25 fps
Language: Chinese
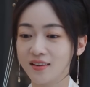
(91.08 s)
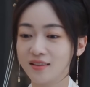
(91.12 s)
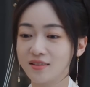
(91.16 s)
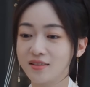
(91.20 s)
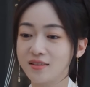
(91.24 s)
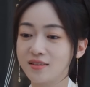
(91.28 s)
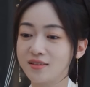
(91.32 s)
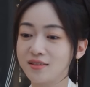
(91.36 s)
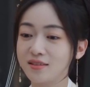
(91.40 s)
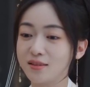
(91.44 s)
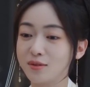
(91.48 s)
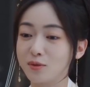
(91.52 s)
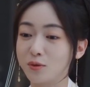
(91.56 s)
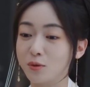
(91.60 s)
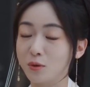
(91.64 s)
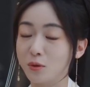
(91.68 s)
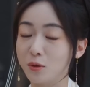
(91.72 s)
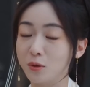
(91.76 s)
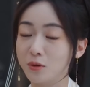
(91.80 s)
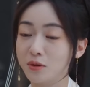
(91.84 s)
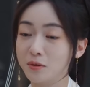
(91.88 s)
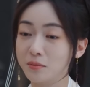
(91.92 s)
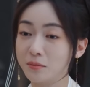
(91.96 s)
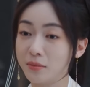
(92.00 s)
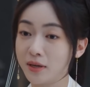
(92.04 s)
这自古
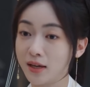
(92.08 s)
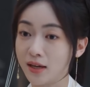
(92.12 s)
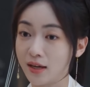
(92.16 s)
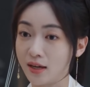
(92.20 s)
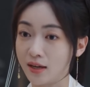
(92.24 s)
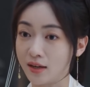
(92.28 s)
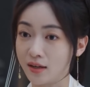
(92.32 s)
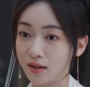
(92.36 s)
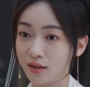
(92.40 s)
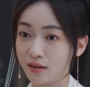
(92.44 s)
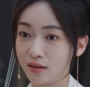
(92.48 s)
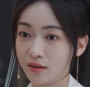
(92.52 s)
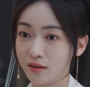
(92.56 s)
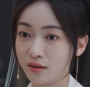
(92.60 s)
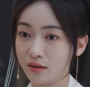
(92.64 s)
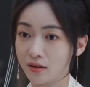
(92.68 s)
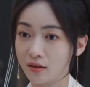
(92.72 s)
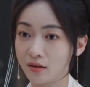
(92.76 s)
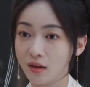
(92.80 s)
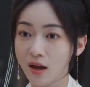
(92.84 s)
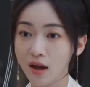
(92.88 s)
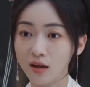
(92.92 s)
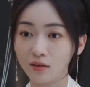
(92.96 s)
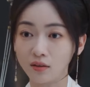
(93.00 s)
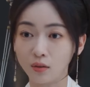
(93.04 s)
婚配，
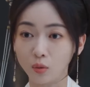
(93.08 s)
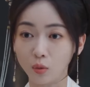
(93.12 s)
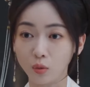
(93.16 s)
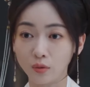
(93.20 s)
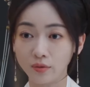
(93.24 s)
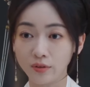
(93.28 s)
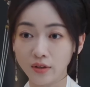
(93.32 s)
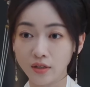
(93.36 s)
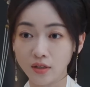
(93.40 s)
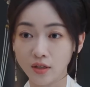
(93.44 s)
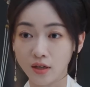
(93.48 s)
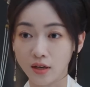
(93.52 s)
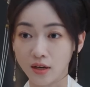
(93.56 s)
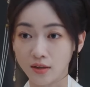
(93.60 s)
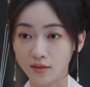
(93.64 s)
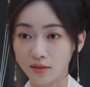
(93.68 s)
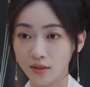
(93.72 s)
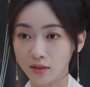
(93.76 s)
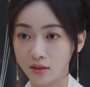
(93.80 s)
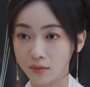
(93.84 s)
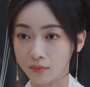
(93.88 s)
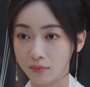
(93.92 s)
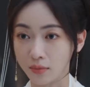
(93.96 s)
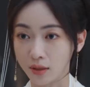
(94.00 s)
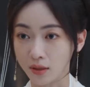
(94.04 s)
看的无非是
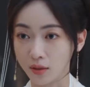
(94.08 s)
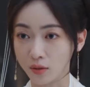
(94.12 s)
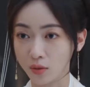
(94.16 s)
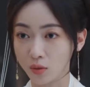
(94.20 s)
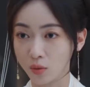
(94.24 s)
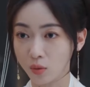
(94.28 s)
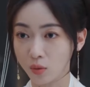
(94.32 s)
两家的门